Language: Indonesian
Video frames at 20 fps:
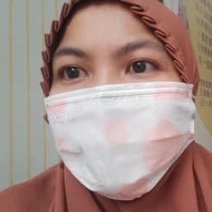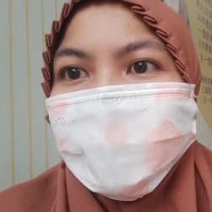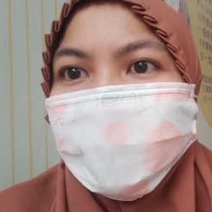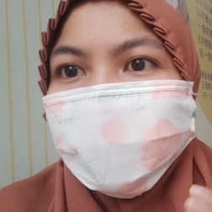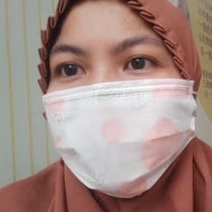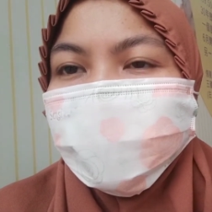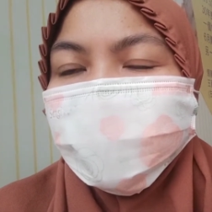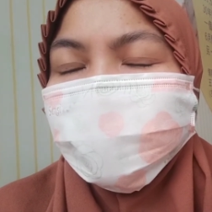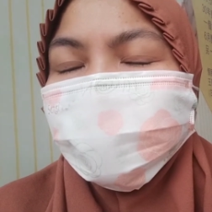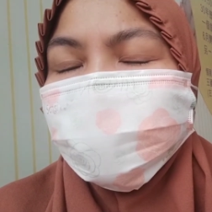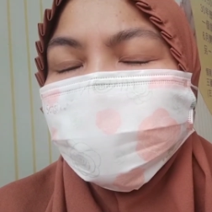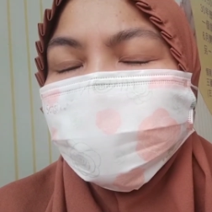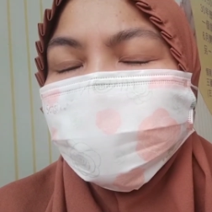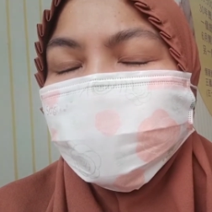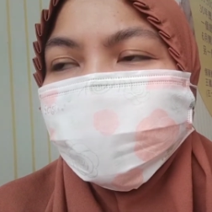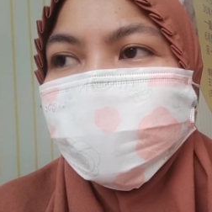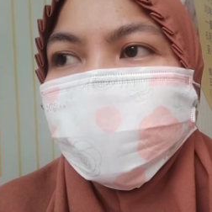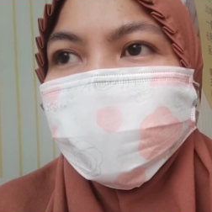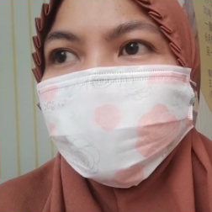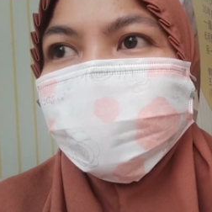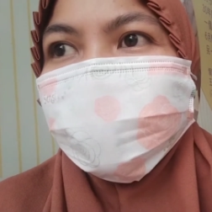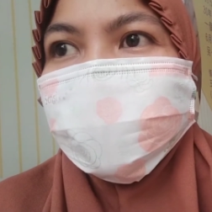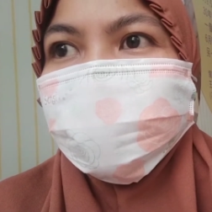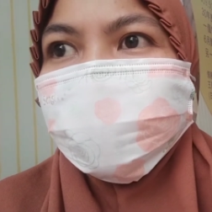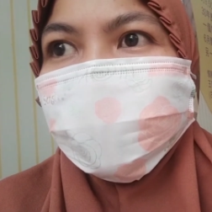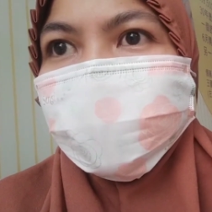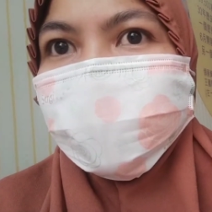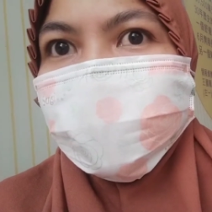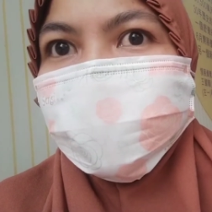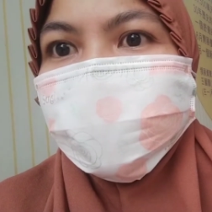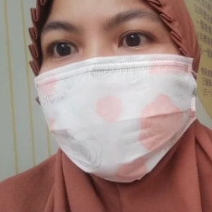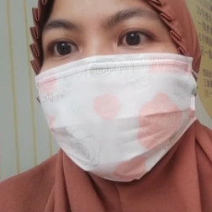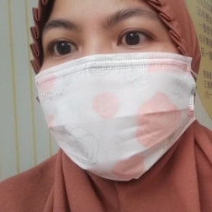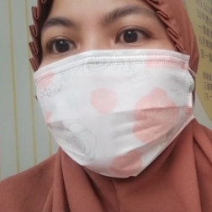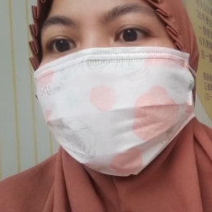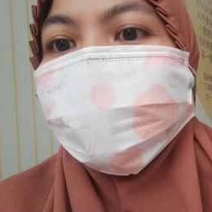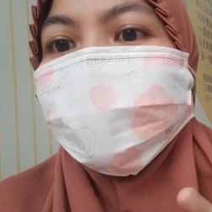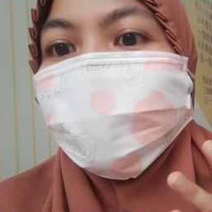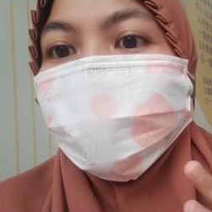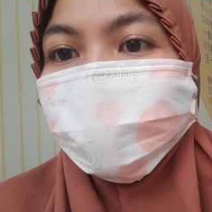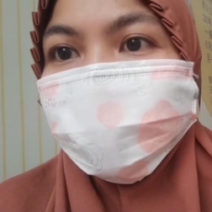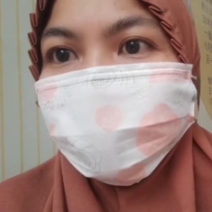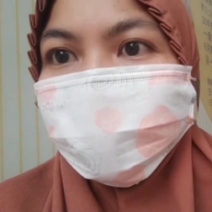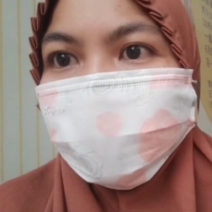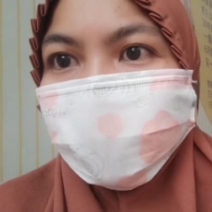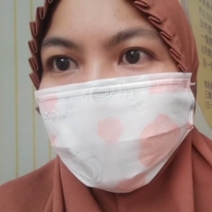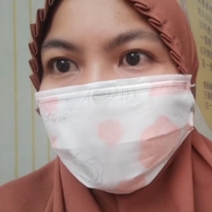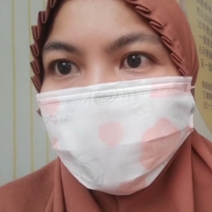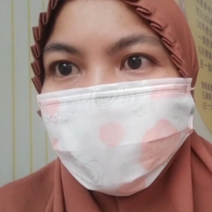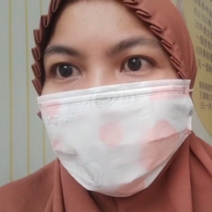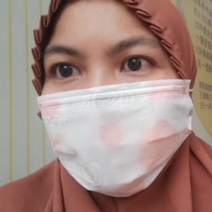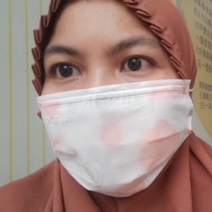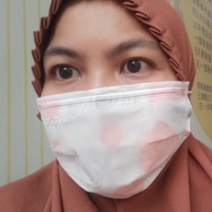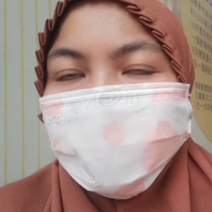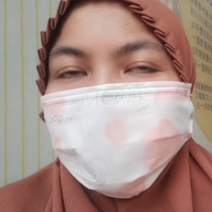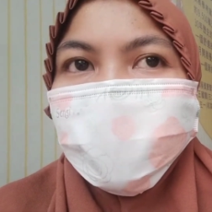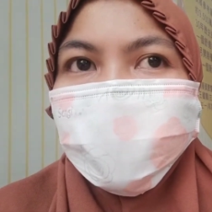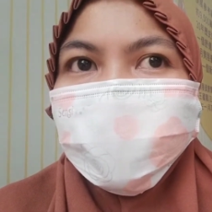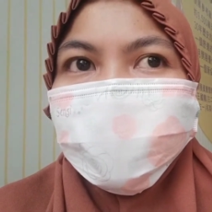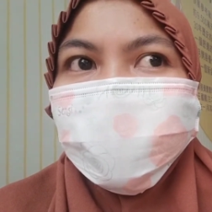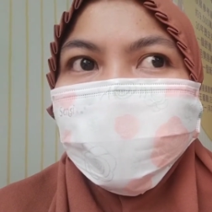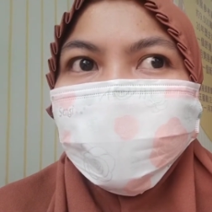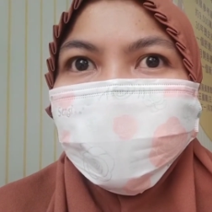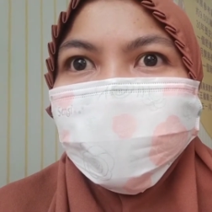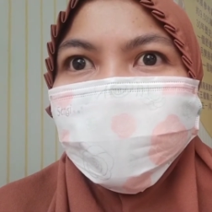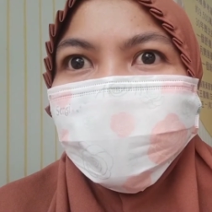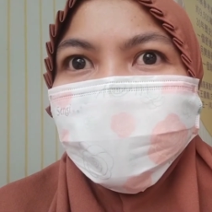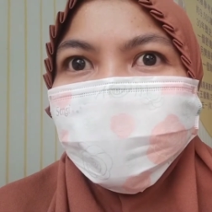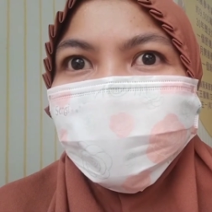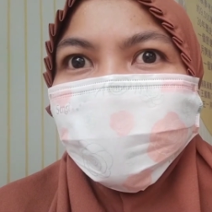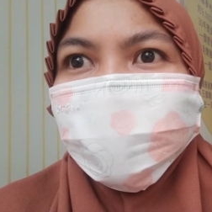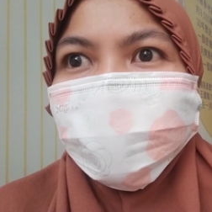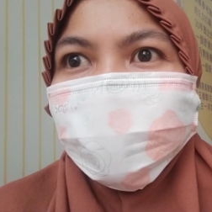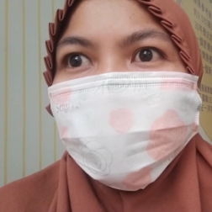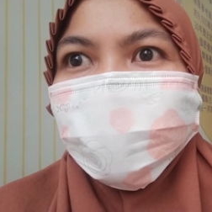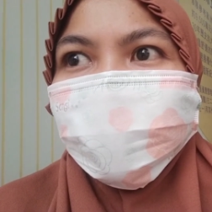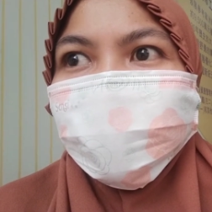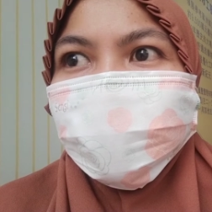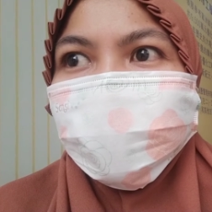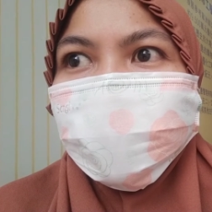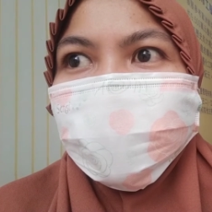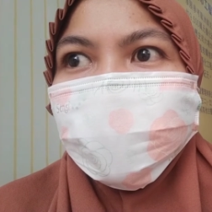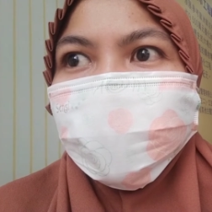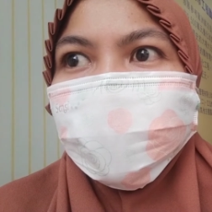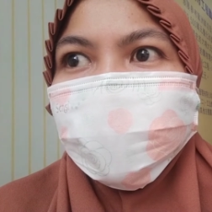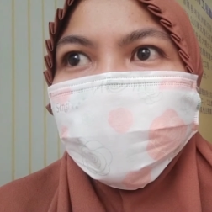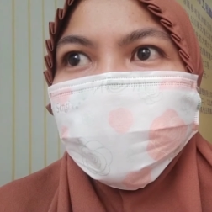Ini virusnya lebih parah dari Corona Jadi untuk e,